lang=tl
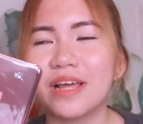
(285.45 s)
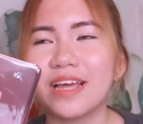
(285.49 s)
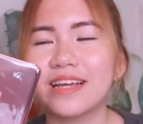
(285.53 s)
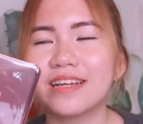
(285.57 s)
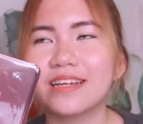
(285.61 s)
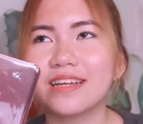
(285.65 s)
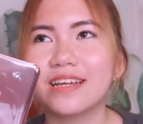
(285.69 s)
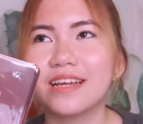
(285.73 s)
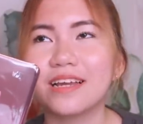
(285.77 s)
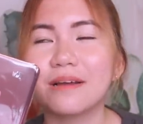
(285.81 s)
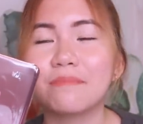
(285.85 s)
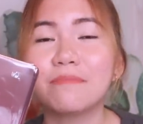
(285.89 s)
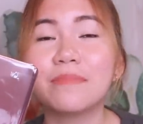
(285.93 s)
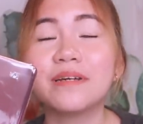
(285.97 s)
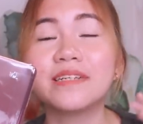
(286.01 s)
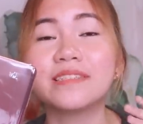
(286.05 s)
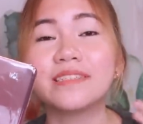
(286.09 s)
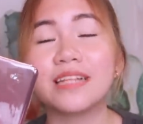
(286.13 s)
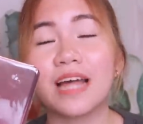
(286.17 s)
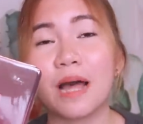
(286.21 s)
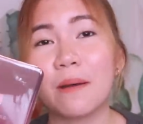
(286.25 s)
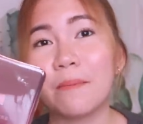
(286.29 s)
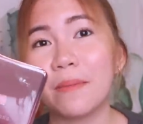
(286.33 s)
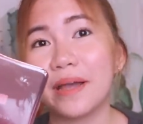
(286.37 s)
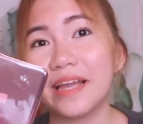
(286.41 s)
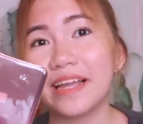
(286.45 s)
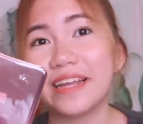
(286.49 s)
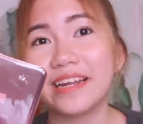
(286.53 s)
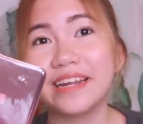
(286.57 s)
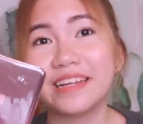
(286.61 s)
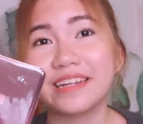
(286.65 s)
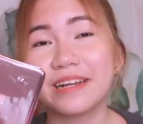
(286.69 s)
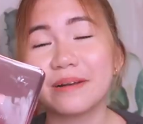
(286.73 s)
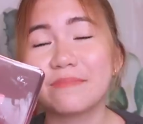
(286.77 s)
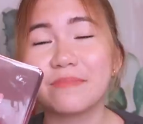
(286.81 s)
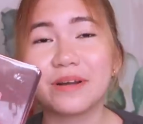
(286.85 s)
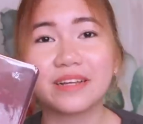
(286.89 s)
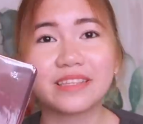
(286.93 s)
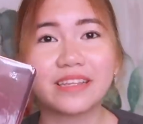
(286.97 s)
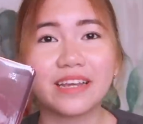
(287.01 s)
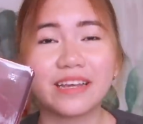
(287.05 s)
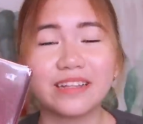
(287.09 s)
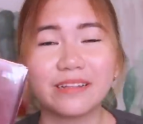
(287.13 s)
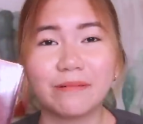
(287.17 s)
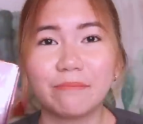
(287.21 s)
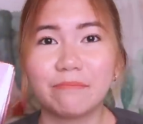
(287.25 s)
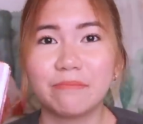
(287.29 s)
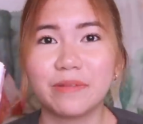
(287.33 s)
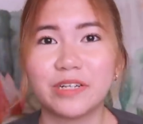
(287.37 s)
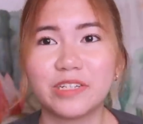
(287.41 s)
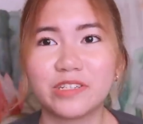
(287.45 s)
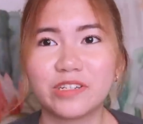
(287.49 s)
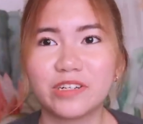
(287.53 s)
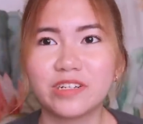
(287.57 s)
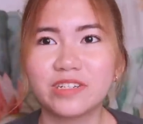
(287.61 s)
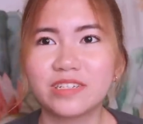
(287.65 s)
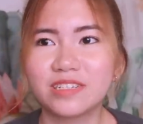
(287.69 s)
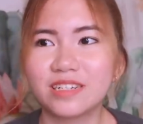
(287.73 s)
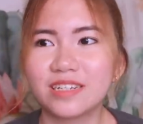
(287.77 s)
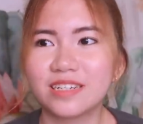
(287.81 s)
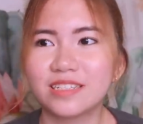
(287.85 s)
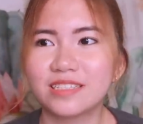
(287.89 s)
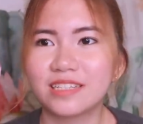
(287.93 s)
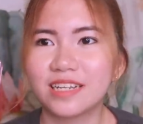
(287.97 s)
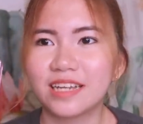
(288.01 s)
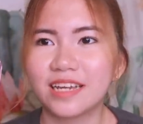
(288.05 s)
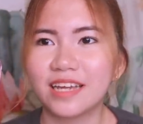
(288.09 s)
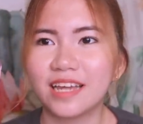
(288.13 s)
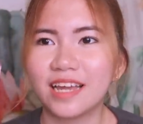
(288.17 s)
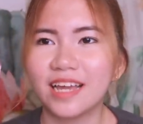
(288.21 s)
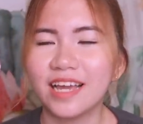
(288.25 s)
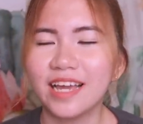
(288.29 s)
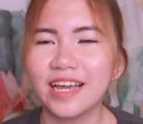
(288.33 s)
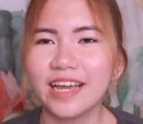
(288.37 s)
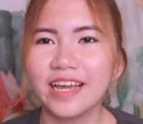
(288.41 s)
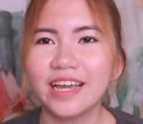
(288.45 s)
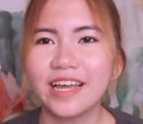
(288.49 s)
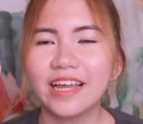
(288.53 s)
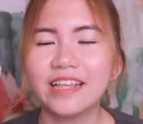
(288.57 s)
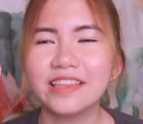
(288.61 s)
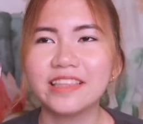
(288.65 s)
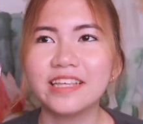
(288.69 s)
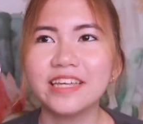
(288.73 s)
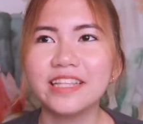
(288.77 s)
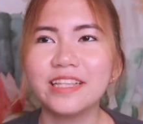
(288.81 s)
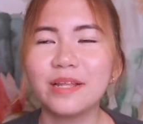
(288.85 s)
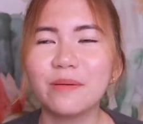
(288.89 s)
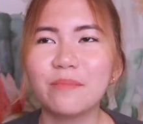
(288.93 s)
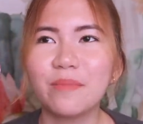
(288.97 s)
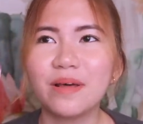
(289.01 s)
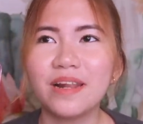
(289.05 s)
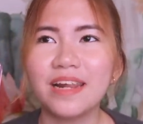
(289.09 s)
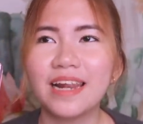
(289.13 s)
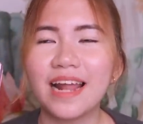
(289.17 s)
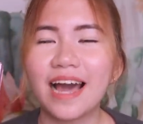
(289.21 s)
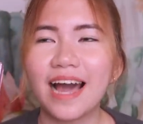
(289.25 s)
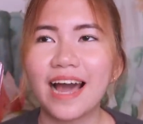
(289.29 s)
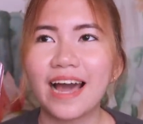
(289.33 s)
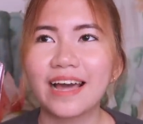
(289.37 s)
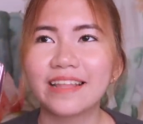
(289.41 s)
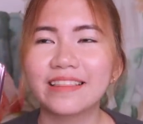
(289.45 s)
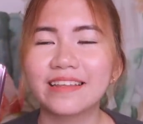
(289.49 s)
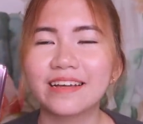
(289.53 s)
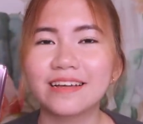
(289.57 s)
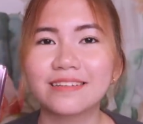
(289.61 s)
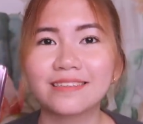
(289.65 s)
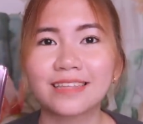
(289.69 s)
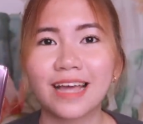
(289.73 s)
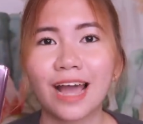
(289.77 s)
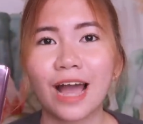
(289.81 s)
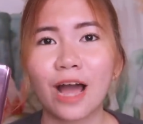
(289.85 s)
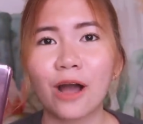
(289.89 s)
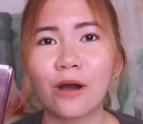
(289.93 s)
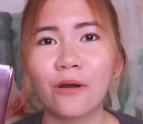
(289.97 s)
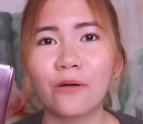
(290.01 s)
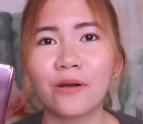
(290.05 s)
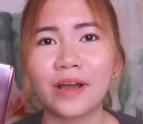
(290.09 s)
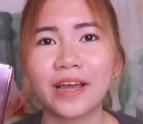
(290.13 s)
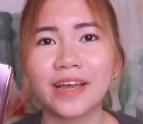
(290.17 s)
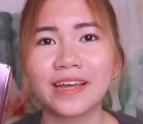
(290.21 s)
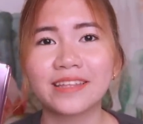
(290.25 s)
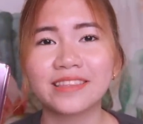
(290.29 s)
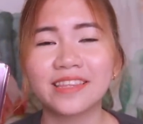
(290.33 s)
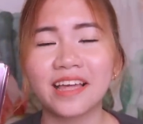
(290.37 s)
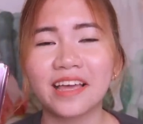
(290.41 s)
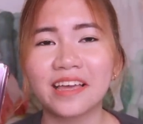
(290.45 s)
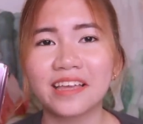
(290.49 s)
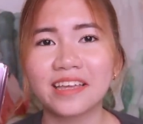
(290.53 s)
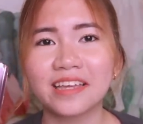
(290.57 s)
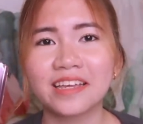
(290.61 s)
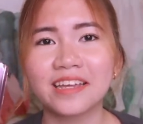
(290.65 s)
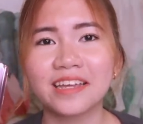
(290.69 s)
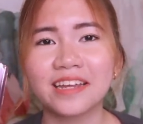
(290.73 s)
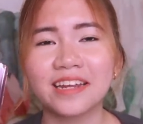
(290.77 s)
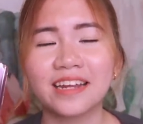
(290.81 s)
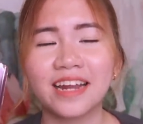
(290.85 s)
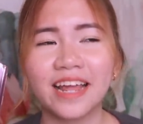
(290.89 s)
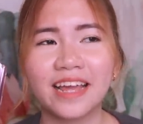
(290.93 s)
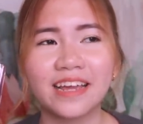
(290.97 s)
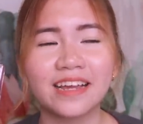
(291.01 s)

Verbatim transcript: Like, basta mahilig ka mag-take ng pictures kasi hindi naman lahat ng tao eh techie.